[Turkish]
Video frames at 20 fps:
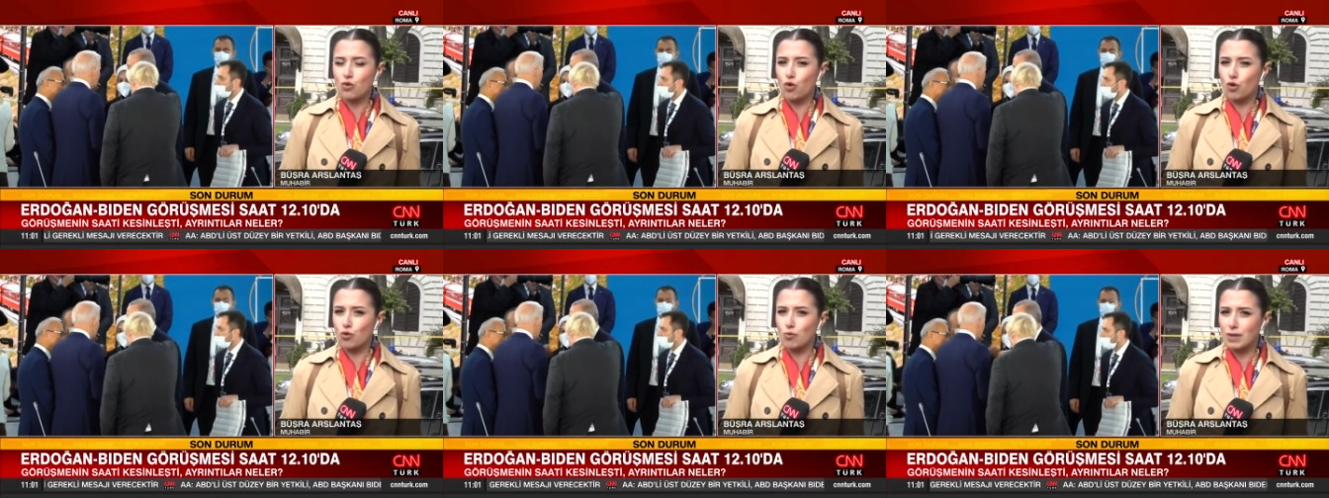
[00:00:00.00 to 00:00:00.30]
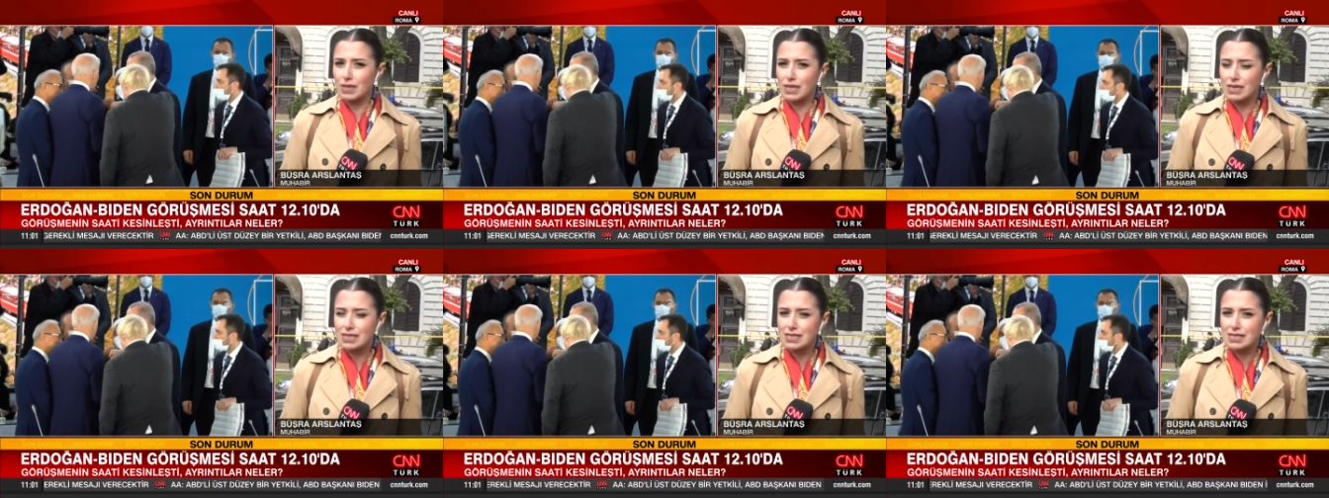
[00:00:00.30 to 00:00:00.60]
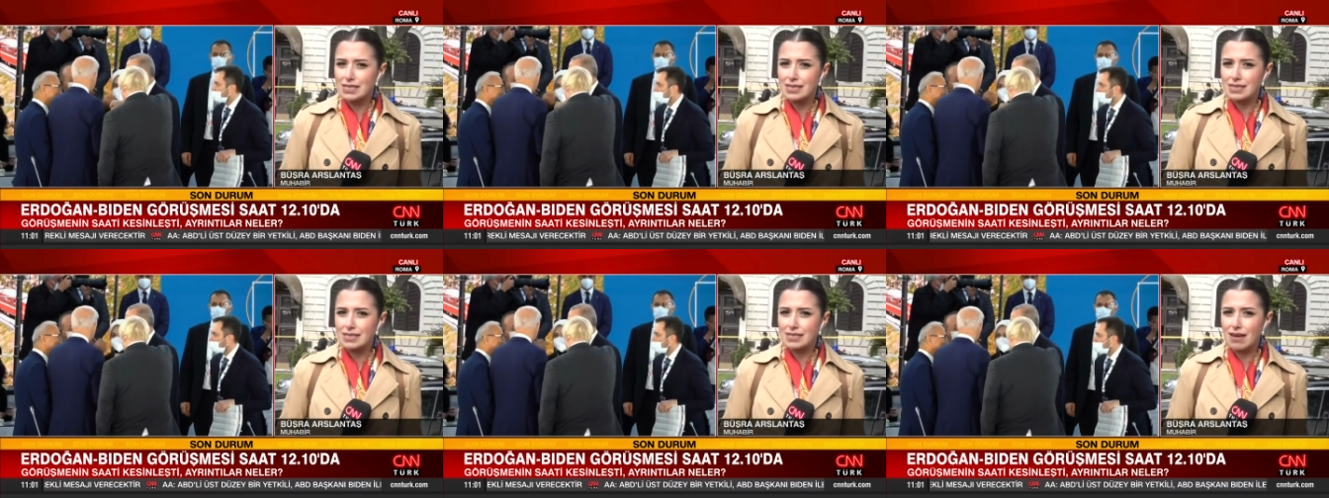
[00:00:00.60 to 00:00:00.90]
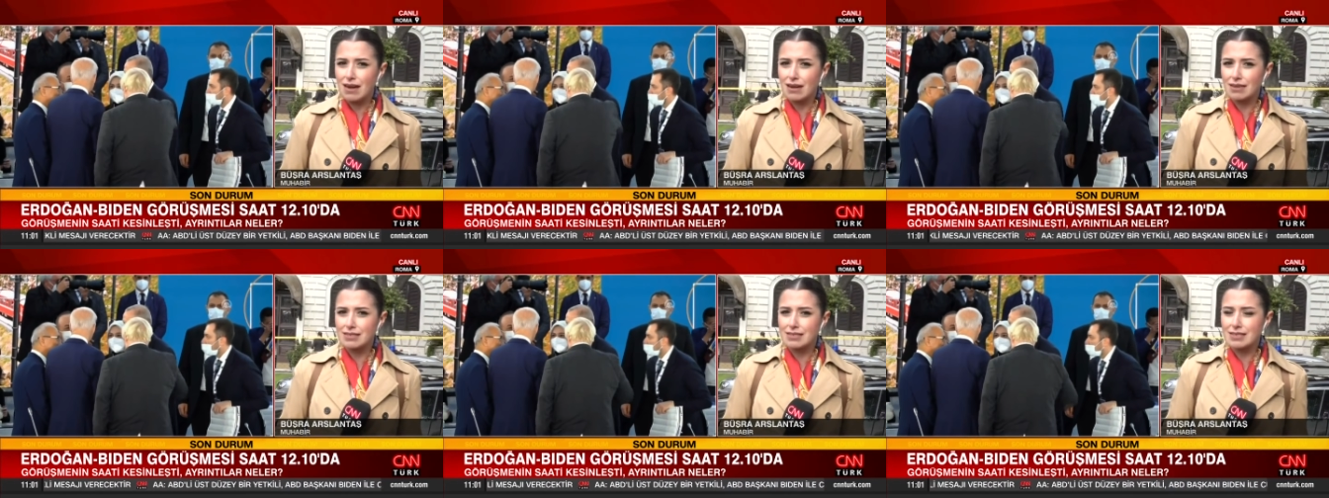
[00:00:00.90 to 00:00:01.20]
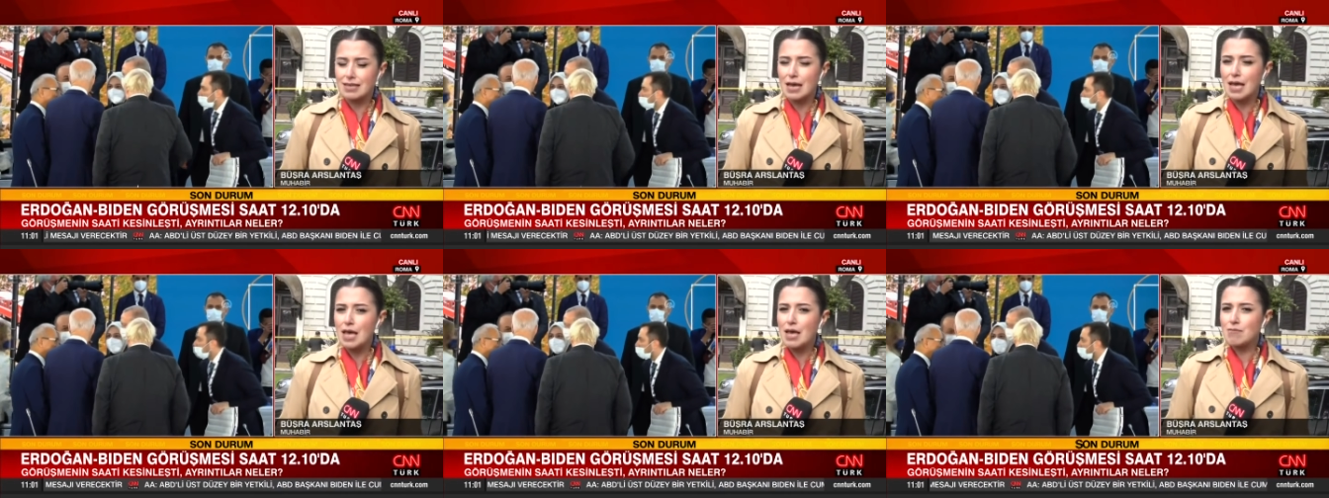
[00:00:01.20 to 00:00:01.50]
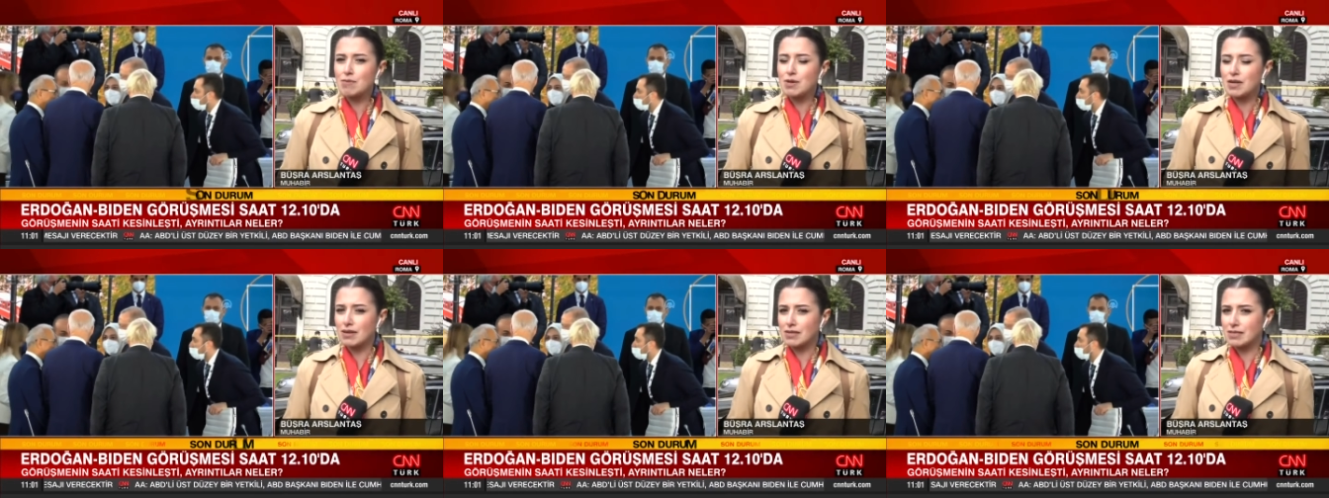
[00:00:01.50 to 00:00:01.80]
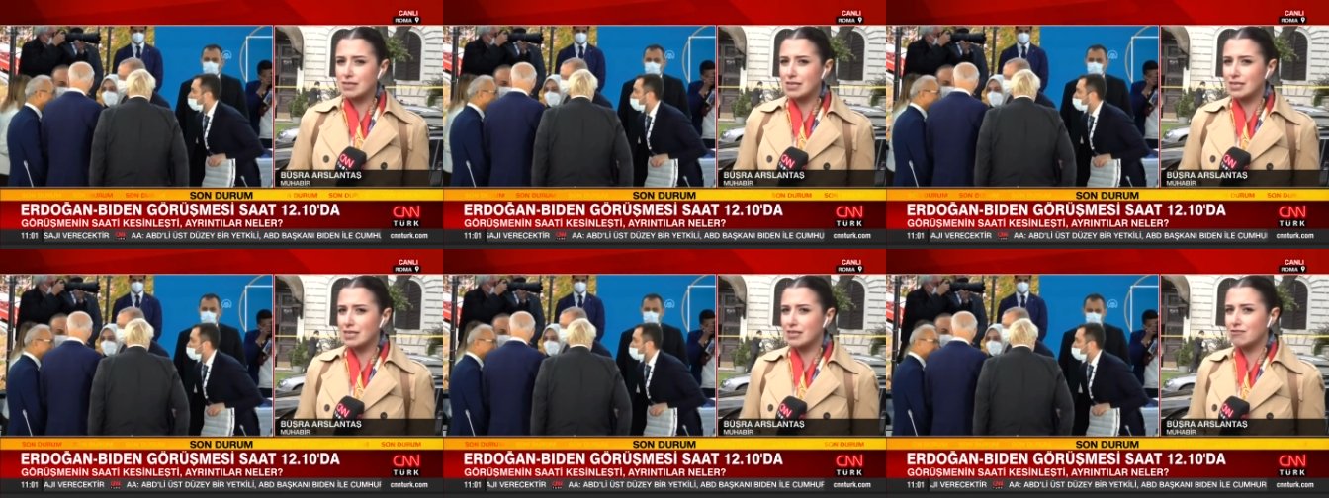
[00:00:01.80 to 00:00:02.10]
Korumaların sayısı arttı. Bir
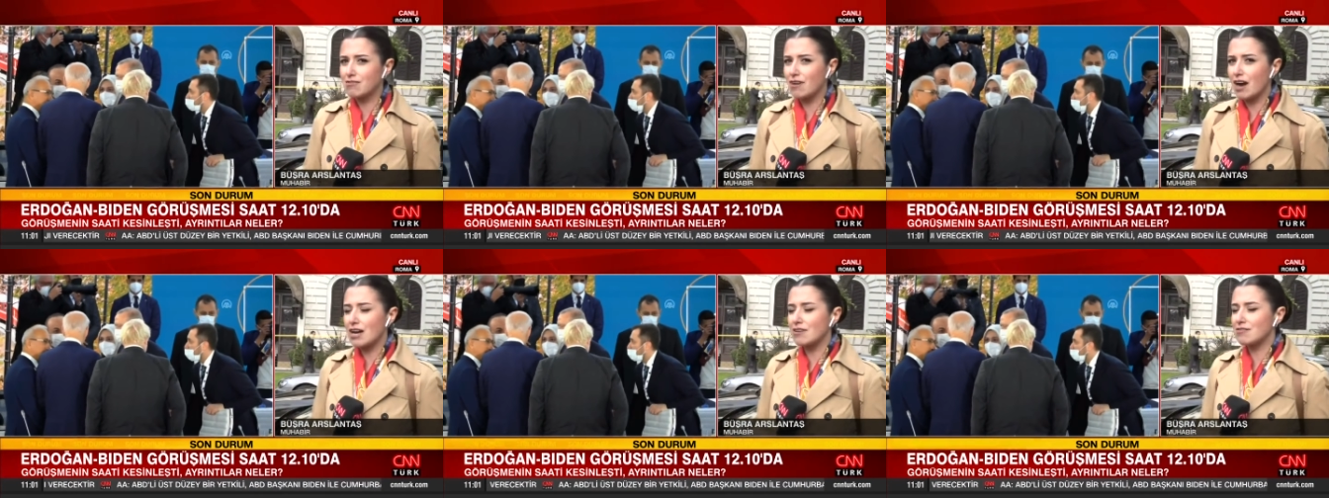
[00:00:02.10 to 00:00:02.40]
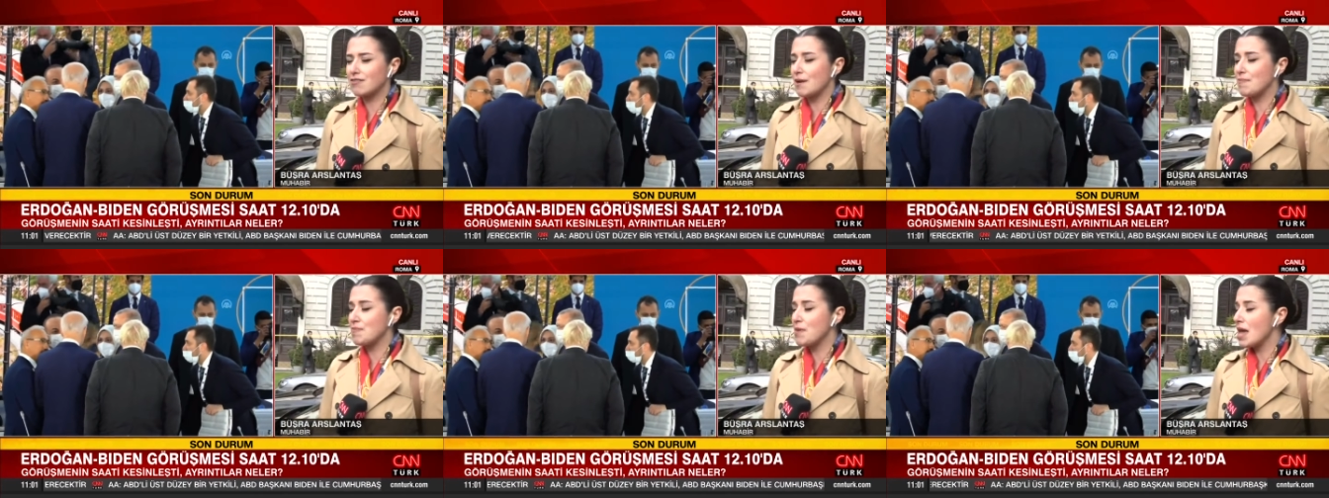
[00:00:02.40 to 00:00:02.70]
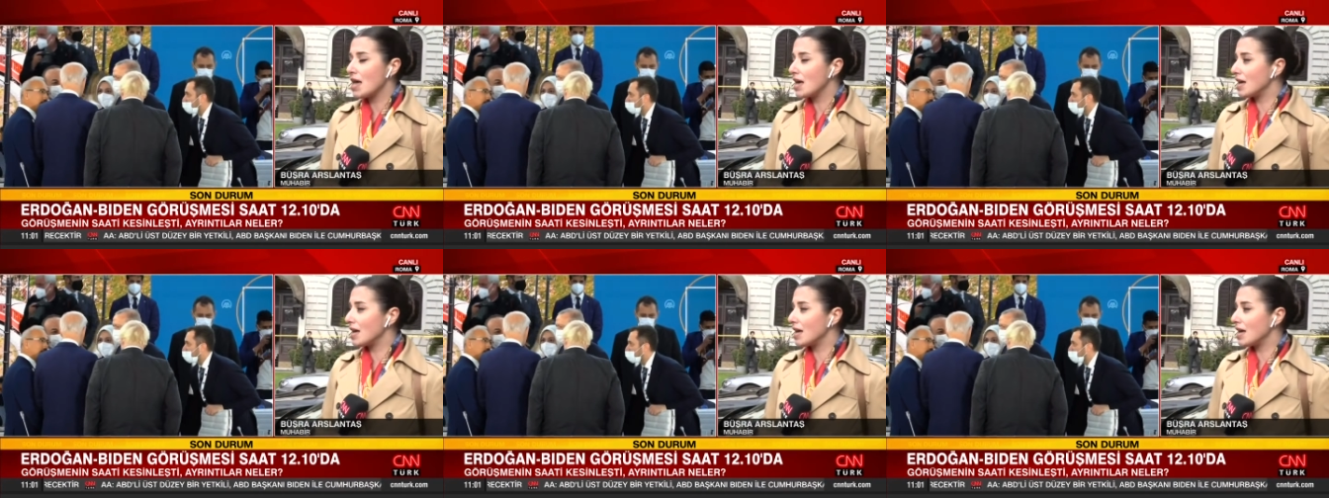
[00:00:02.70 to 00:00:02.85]
hazırlık var ve